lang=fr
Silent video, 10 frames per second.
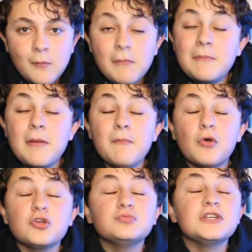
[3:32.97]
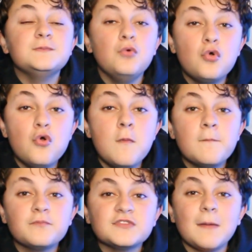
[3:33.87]
Mais même quand je mâche beaucoup,
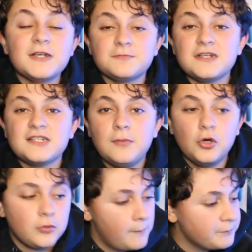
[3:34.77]
ça passe pas, ça bloque.